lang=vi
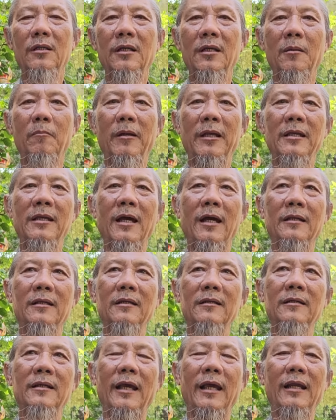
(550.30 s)
Thì bây giờ
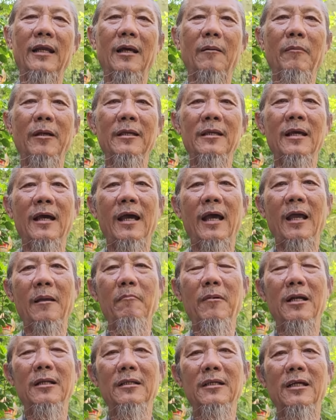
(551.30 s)
như vậy là bây giờ
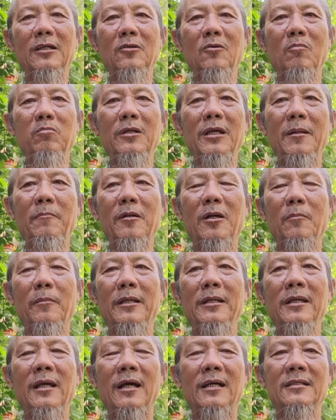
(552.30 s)
hai bên chết khủng khiếp rồi.
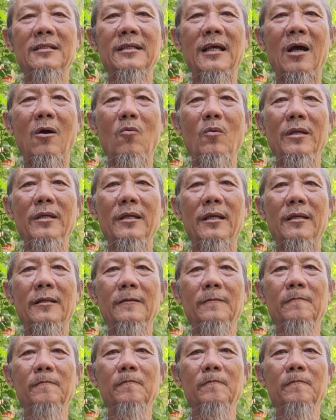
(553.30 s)
Bây giờ sao quý vị?